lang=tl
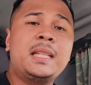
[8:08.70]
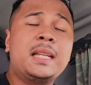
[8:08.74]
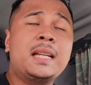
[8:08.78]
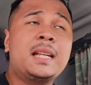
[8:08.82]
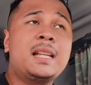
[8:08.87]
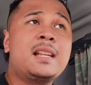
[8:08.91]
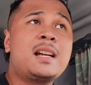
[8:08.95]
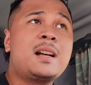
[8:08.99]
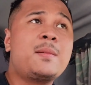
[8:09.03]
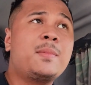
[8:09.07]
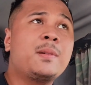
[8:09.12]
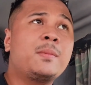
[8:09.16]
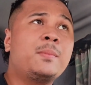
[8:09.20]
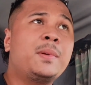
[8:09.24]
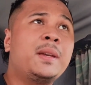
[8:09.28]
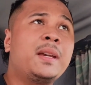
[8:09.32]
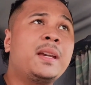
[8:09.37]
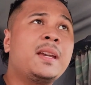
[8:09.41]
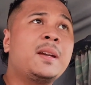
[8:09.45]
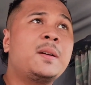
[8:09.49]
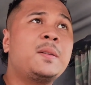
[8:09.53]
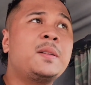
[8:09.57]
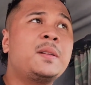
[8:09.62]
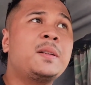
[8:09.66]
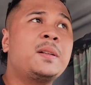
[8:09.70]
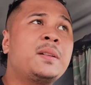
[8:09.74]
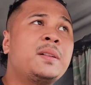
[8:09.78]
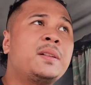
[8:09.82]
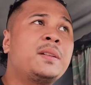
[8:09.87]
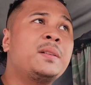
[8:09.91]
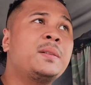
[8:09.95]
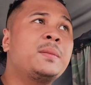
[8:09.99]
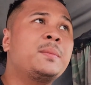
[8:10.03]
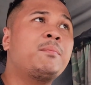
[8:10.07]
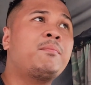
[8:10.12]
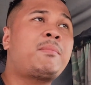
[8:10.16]
ka lang pagbigay ako ng
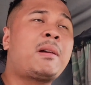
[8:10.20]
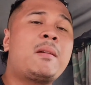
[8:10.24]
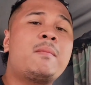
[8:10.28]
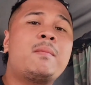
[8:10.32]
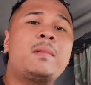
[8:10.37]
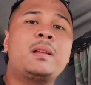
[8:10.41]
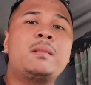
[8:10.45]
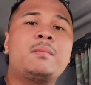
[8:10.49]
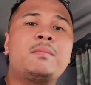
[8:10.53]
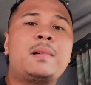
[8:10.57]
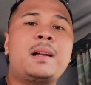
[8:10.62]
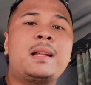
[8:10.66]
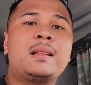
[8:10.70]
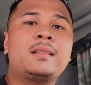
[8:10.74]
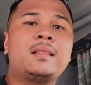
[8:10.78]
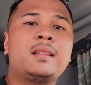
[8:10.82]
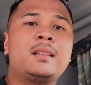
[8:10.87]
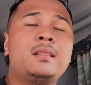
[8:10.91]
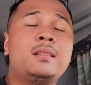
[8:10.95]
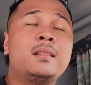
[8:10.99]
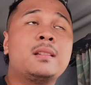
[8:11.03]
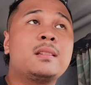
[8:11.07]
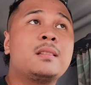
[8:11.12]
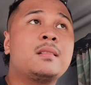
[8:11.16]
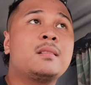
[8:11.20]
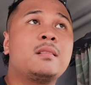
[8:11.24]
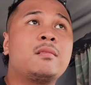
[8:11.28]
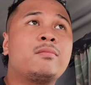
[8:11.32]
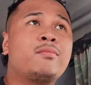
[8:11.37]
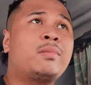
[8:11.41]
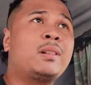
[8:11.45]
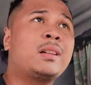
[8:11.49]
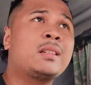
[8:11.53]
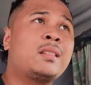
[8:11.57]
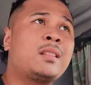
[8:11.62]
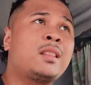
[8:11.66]
5 advantages or
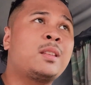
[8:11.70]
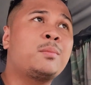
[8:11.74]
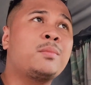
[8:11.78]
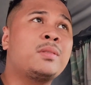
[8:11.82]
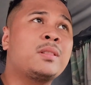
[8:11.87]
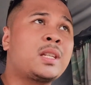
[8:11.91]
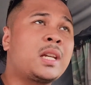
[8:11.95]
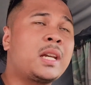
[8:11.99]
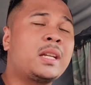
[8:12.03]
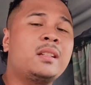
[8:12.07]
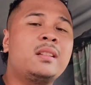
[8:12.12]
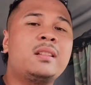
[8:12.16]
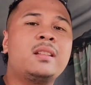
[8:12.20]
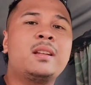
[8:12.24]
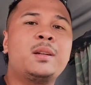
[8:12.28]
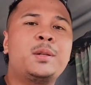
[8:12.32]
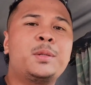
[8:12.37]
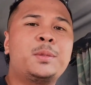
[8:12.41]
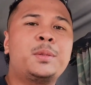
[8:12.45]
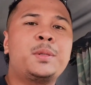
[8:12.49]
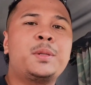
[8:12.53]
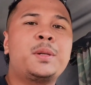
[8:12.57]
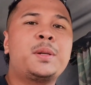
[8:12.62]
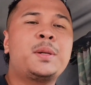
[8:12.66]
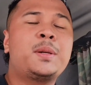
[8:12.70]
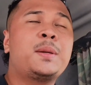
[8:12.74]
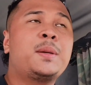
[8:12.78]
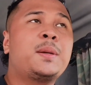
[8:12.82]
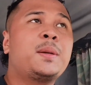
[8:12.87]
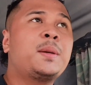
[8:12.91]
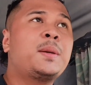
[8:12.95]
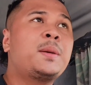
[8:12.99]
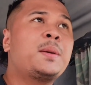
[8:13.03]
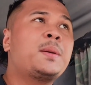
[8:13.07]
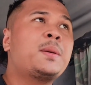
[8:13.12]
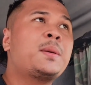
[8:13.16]
positive side ng
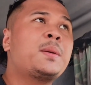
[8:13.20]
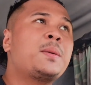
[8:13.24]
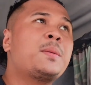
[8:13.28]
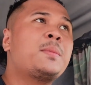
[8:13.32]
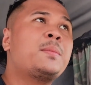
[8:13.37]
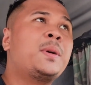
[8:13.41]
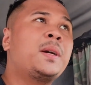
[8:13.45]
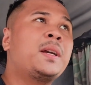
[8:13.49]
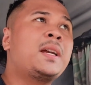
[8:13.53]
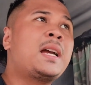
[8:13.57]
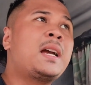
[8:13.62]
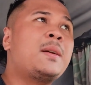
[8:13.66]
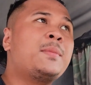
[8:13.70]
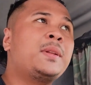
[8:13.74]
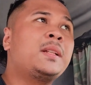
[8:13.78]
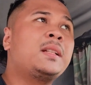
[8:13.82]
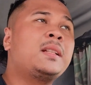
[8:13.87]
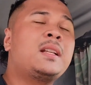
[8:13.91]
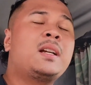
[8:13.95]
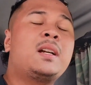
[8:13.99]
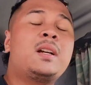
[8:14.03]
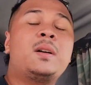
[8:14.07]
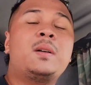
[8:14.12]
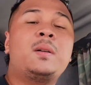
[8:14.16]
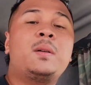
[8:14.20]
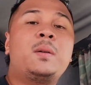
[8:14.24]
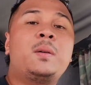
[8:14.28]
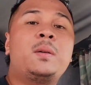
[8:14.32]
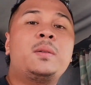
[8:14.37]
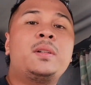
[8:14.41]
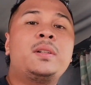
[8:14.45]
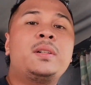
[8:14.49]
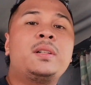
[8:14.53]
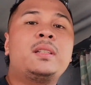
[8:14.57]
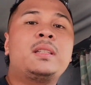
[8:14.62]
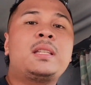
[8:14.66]
paggamit ng
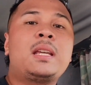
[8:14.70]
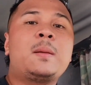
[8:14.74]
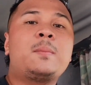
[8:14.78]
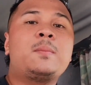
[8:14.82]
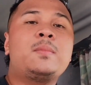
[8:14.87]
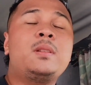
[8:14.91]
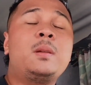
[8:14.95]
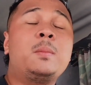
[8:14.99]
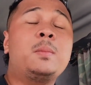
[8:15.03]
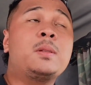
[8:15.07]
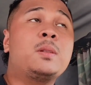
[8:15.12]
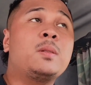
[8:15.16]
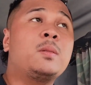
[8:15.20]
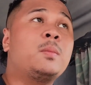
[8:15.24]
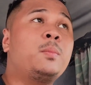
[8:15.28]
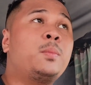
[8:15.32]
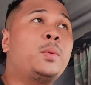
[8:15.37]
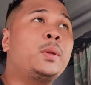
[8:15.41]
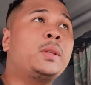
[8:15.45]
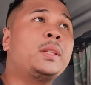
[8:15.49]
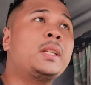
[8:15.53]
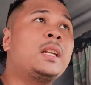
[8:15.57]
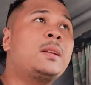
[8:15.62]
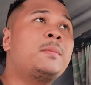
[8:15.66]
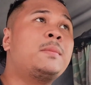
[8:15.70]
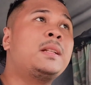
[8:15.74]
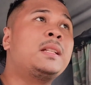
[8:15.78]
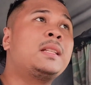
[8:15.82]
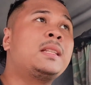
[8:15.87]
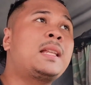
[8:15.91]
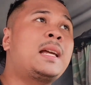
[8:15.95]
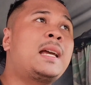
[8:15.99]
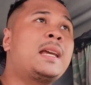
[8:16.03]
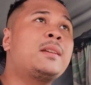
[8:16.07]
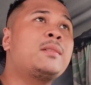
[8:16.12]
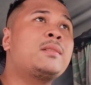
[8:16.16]
honor type gift. So, punta naman
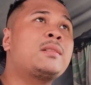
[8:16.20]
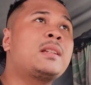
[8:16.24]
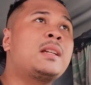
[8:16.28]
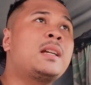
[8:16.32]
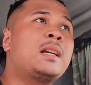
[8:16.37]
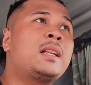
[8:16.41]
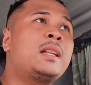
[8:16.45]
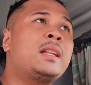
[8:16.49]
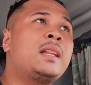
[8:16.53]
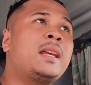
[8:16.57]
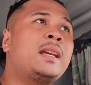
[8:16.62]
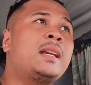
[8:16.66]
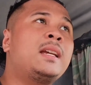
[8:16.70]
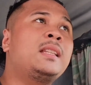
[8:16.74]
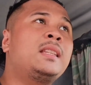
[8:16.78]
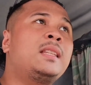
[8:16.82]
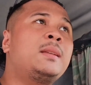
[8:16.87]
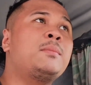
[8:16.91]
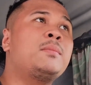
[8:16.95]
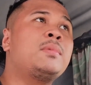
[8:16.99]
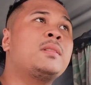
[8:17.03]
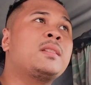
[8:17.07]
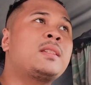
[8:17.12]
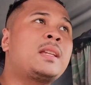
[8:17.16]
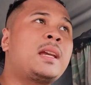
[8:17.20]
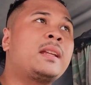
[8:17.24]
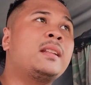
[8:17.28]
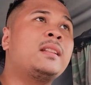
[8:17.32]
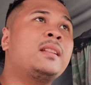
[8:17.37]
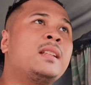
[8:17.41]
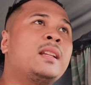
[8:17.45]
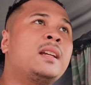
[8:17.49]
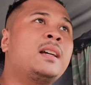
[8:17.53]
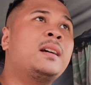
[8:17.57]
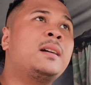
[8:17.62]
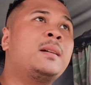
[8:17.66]
tayo sa negative side
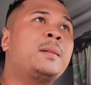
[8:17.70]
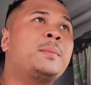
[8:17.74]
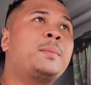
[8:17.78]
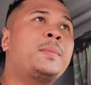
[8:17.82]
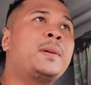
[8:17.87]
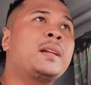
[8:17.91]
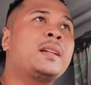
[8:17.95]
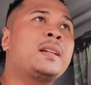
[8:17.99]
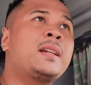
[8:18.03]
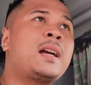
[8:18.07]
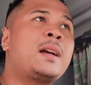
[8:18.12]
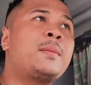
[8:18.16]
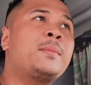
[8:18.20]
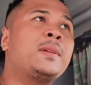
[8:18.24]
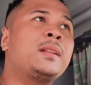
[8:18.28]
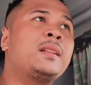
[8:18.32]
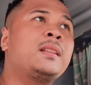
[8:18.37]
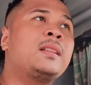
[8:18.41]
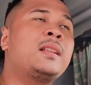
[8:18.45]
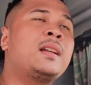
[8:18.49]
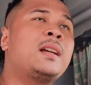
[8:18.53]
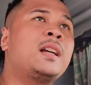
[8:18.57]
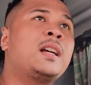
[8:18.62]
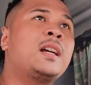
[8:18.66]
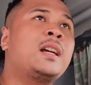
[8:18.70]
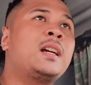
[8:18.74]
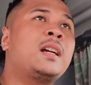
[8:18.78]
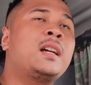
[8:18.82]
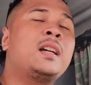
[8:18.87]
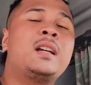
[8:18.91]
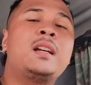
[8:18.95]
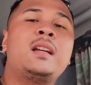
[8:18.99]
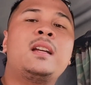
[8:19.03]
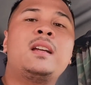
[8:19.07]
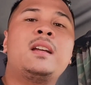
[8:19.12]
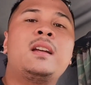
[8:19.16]
ng paggamit ng
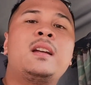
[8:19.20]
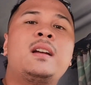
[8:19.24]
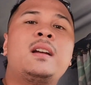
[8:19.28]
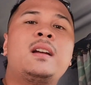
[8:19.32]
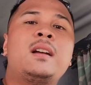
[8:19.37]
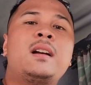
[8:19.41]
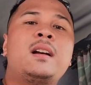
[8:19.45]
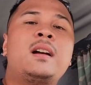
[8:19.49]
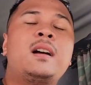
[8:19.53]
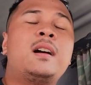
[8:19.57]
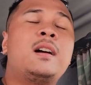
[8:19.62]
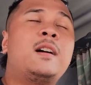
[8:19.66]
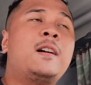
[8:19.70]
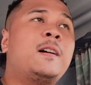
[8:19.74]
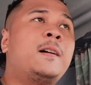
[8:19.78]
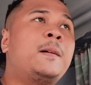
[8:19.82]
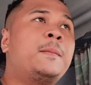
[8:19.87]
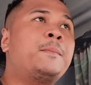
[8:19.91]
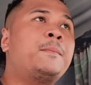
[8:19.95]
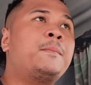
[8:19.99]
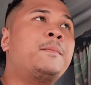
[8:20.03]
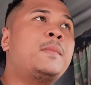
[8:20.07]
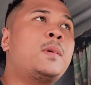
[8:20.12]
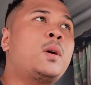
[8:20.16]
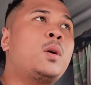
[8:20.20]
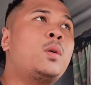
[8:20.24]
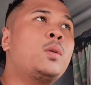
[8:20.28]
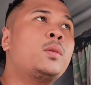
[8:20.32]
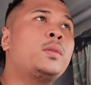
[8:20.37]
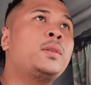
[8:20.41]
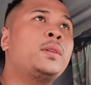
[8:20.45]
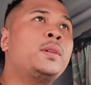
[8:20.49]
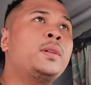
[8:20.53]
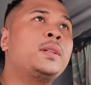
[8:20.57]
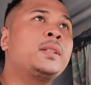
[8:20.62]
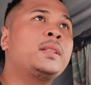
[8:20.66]
um,
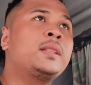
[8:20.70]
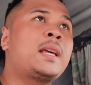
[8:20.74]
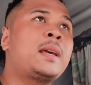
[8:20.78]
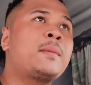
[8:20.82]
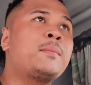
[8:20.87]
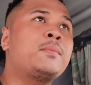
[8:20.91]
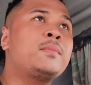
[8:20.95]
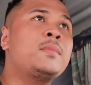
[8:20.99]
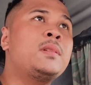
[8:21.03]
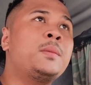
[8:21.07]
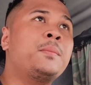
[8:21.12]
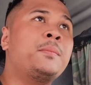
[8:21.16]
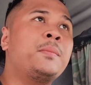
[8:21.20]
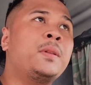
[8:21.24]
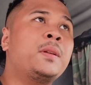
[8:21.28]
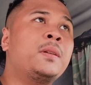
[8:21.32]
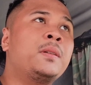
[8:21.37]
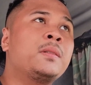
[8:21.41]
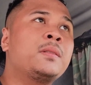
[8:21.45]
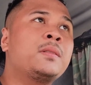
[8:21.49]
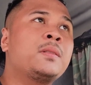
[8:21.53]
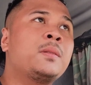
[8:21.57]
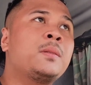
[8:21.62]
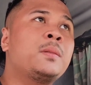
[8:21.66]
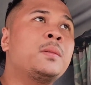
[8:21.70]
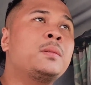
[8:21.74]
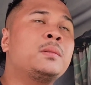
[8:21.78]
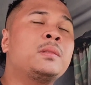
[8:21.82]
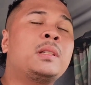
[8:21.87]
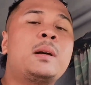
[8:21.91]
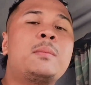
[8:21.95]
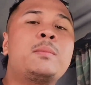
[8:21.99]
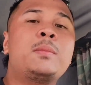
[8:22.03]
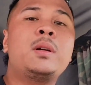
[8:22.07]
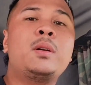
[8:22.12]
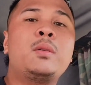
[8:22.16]
owner type jeep no so
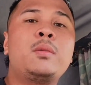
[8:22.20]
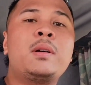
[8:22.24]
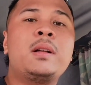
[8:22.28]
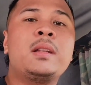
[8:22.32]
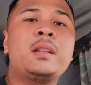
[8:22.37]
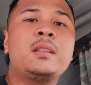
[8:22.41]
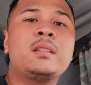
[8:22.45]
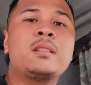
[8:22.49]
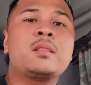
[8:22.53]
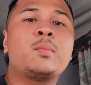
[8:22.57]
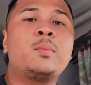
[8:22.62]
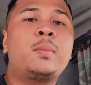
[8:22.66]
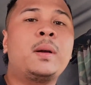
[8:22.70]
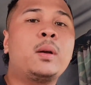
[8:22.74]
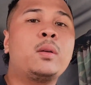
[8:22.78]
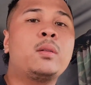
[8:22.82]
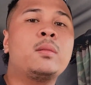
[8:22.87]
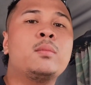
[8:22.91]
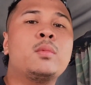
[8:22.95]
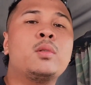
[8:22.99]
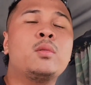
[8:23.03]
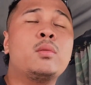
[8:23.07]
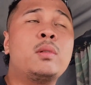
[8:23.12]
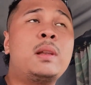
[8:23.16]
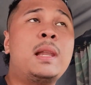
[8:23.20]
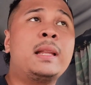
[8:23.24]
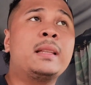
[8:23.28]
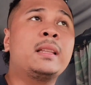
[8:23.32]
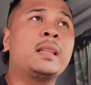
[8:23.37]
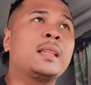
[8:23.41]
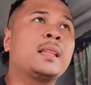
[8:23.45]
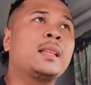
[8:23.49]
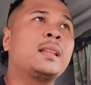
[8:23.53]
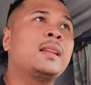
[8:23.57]
number one is pag umuulan